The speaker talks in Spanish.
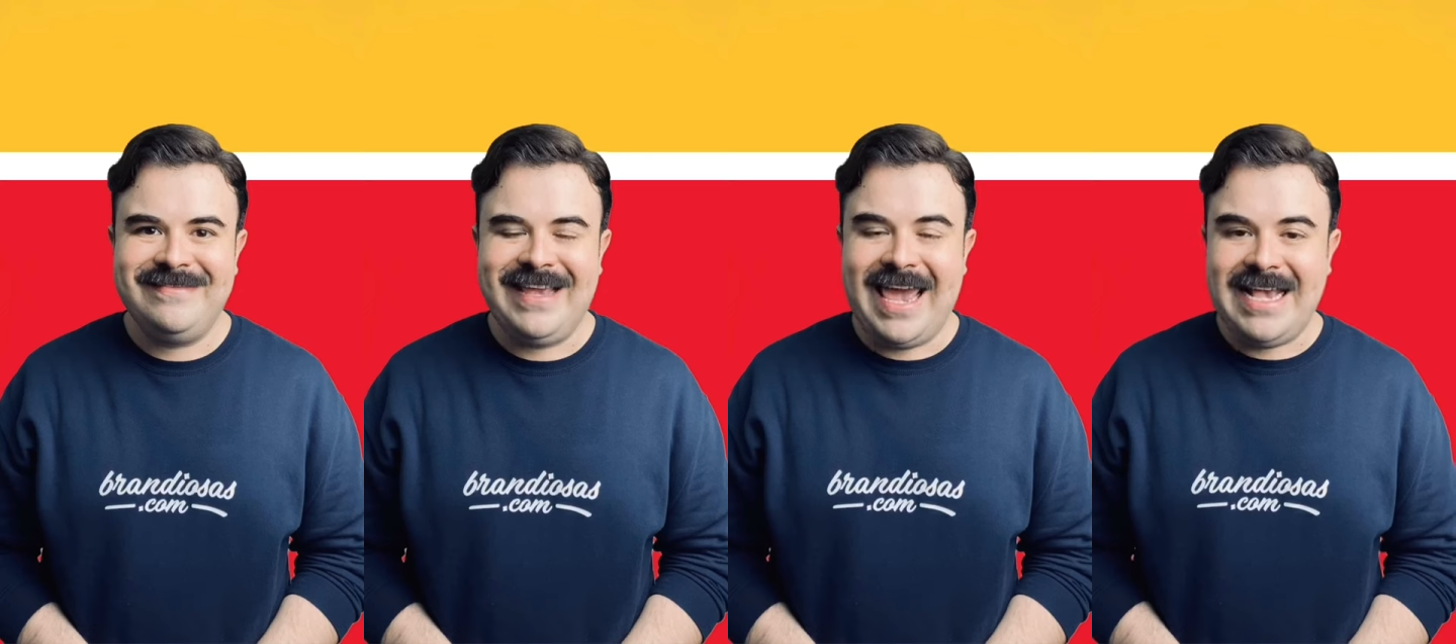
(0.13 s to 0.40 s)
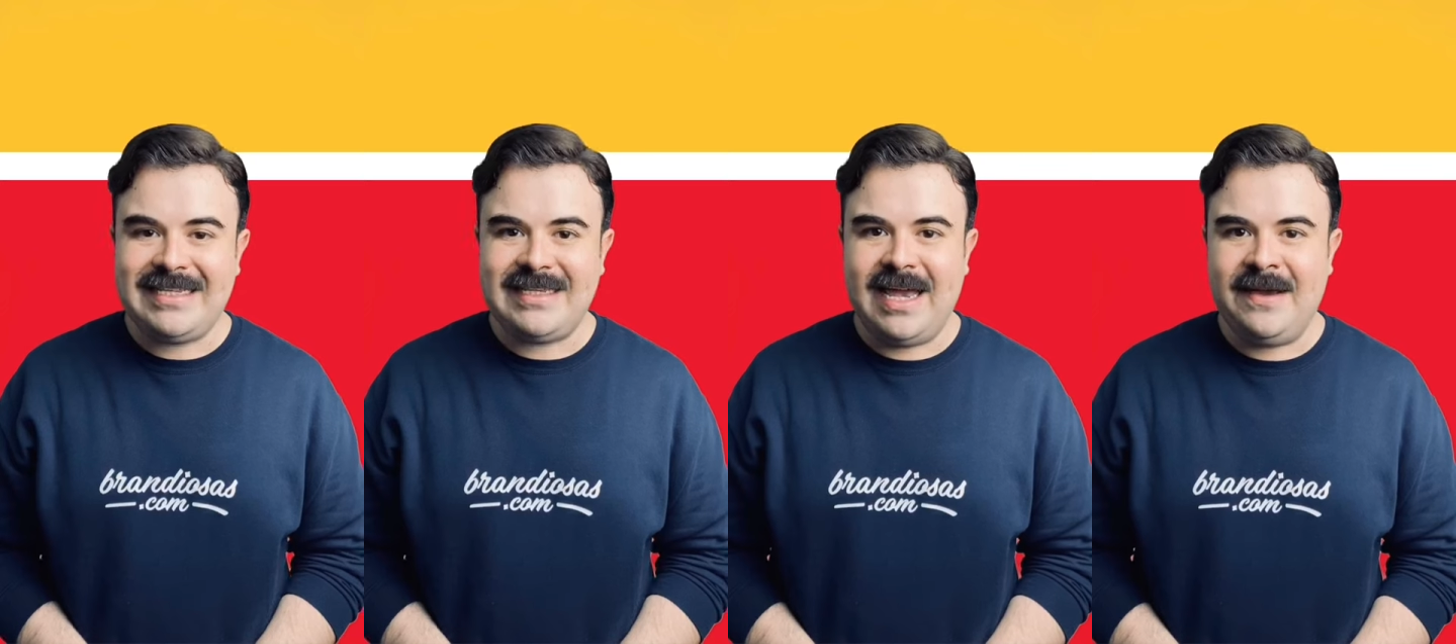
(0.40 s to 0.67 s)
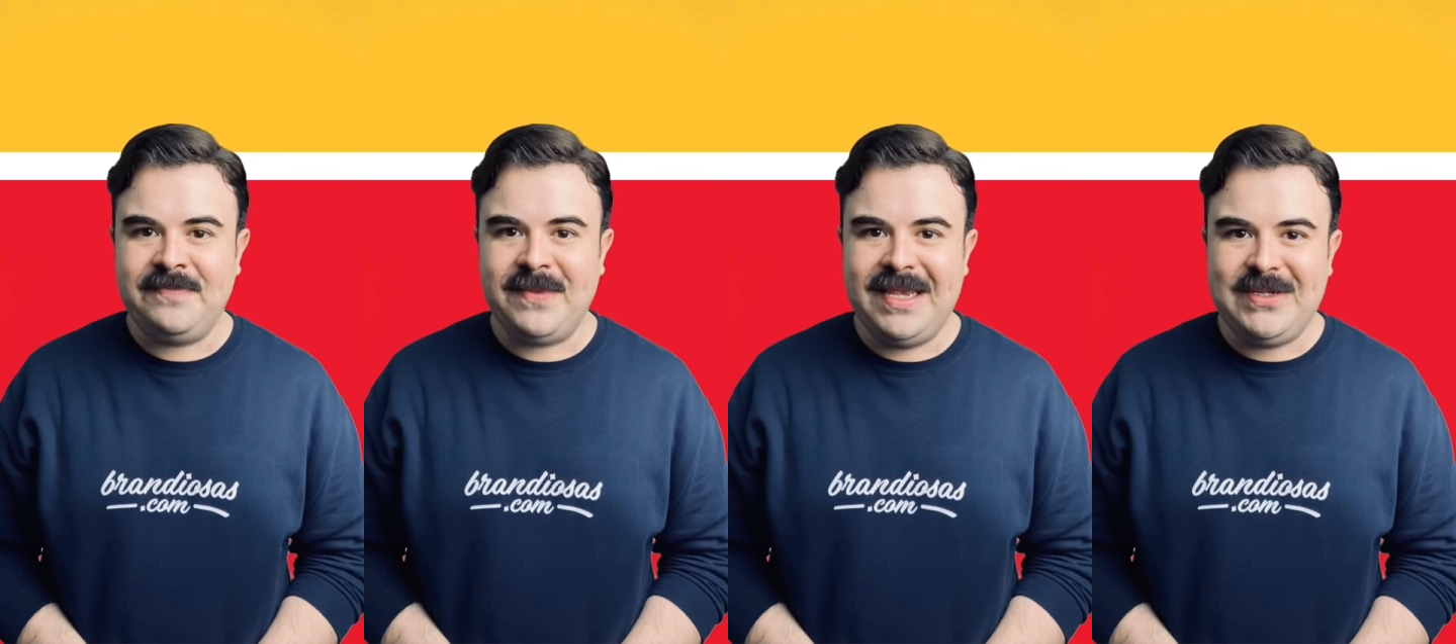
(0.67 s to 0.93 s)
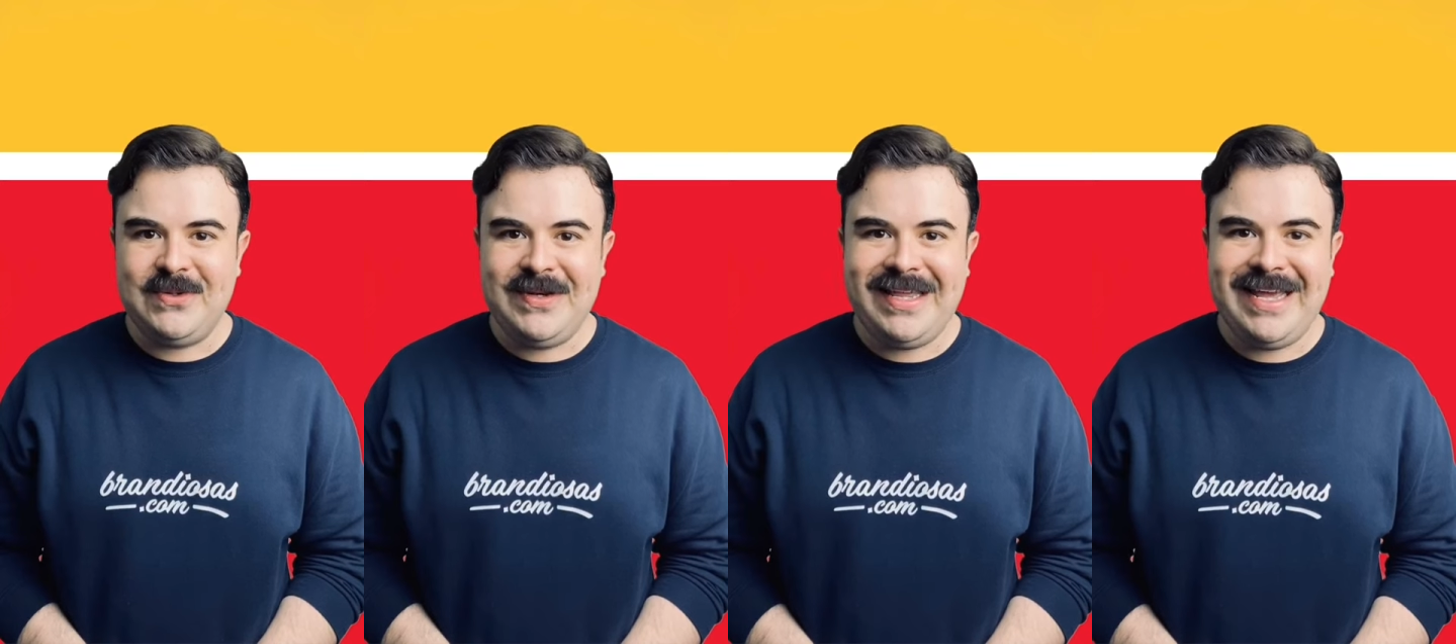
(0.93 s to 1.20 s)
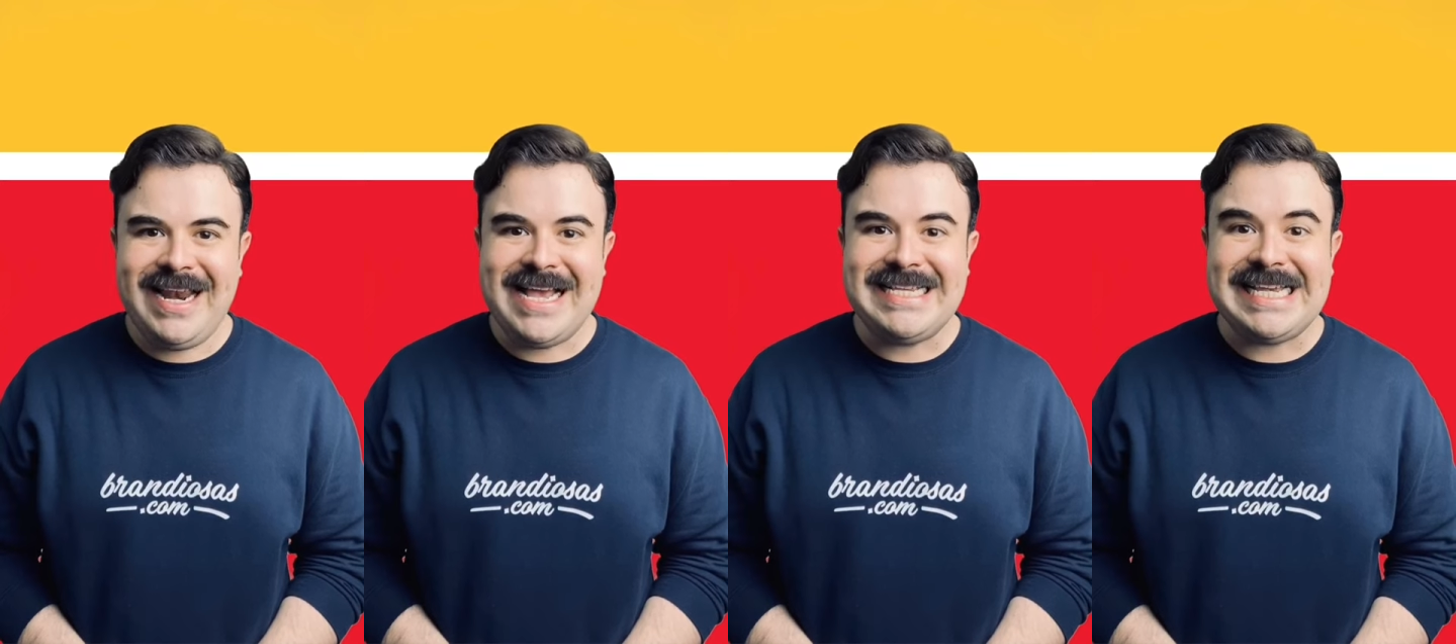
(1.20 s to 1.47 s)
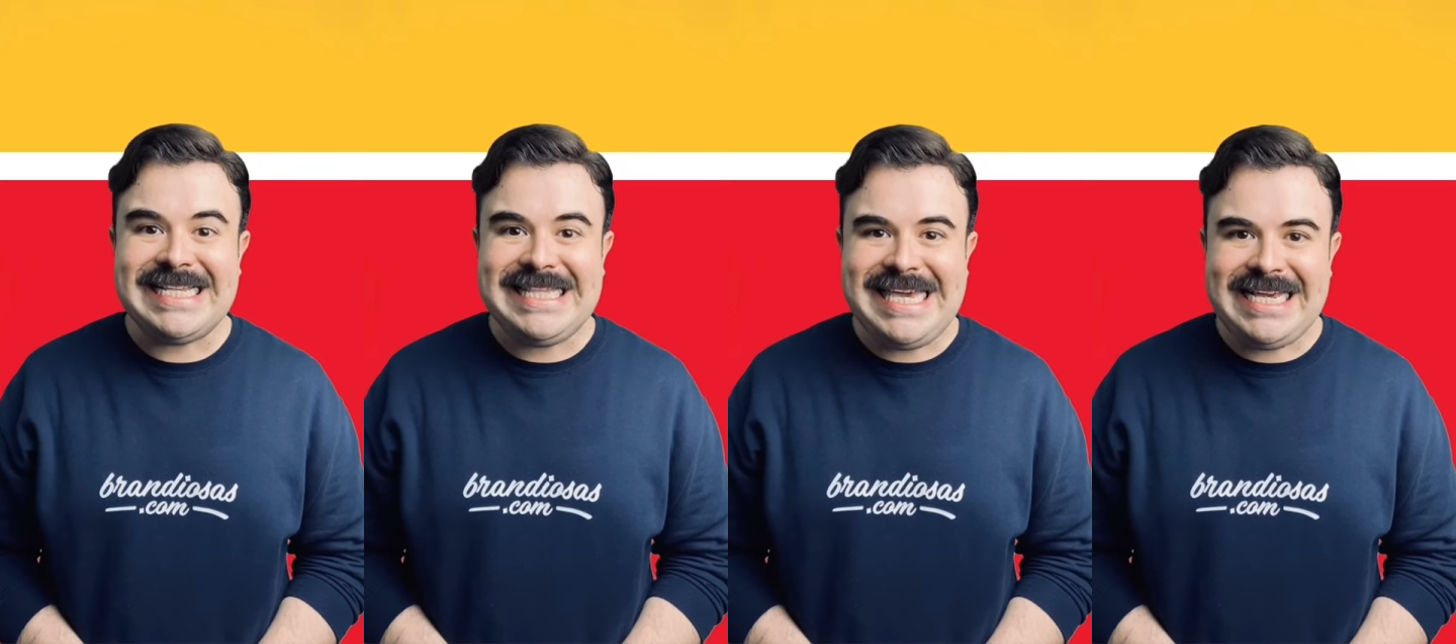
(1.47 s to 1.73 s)
Esta es una de
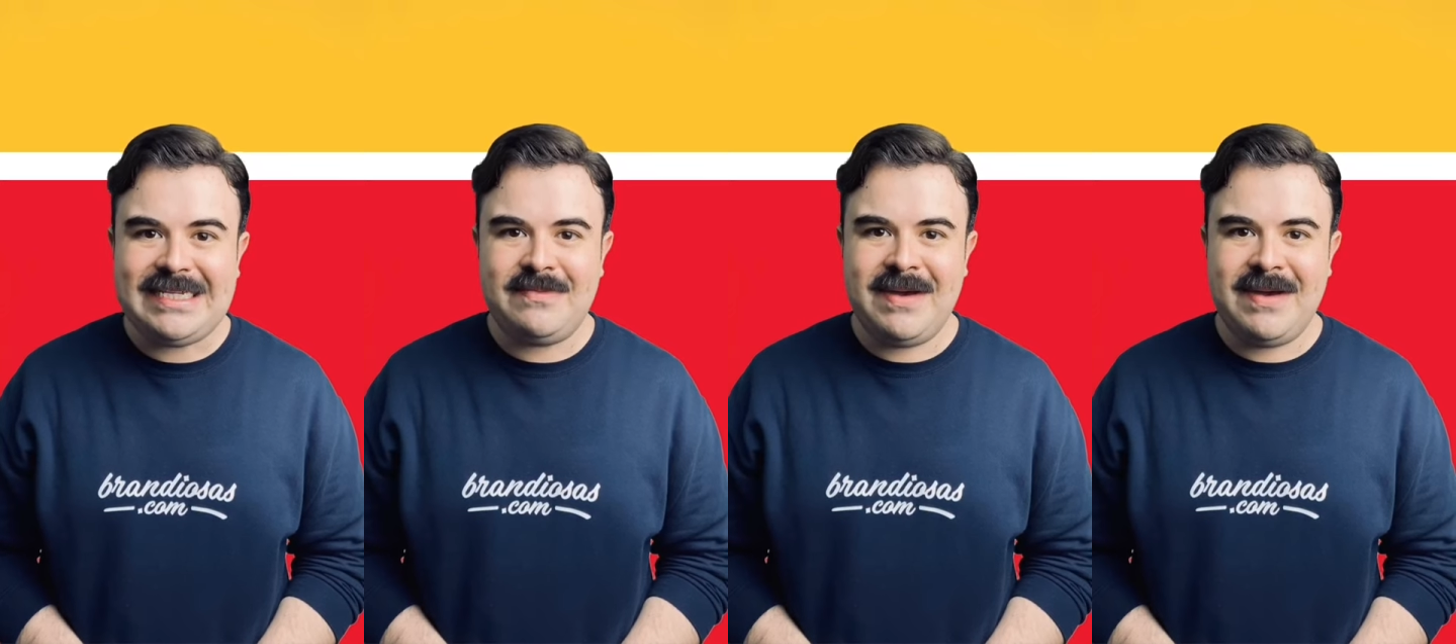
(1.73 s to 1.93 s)
las 10